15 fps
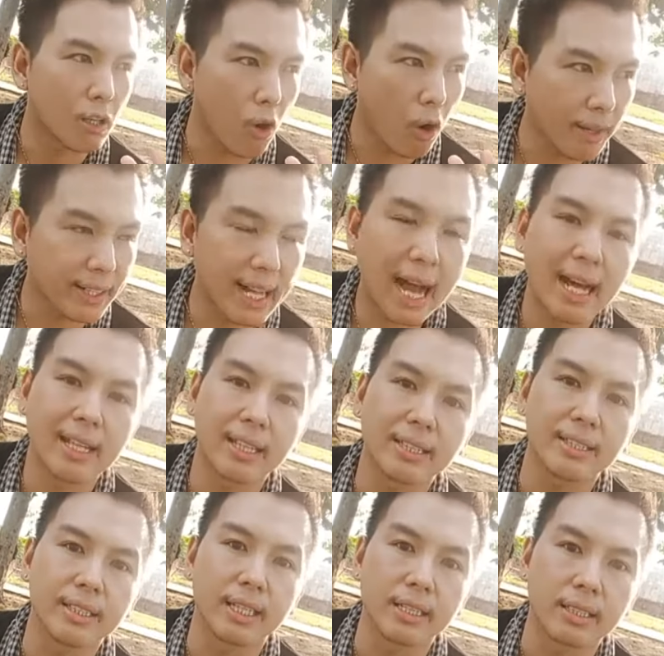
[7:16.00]
ค่อนข้างละ
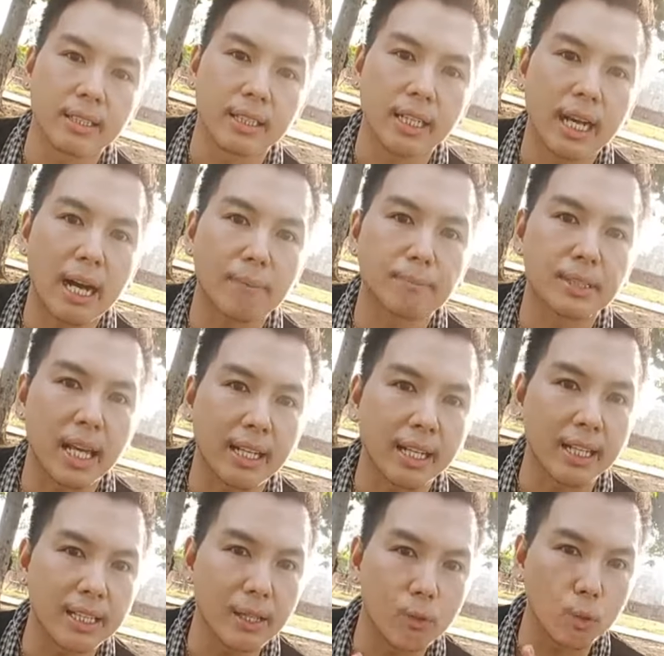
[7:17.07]
เอียดนะครับ แต่ใน
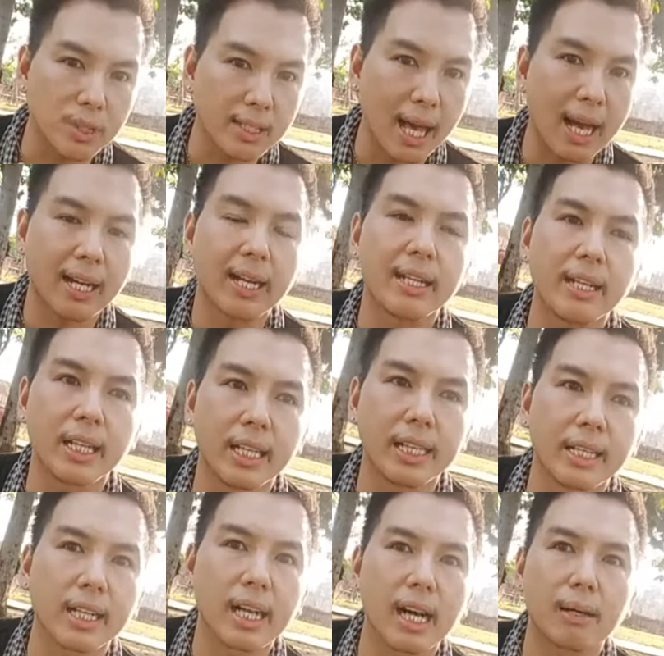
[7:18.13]
อุตสาคเน
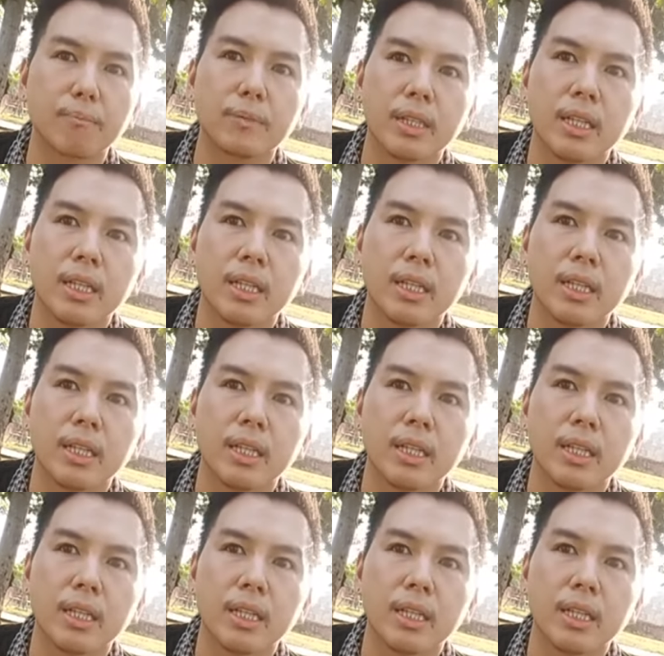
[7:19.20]
นะครับ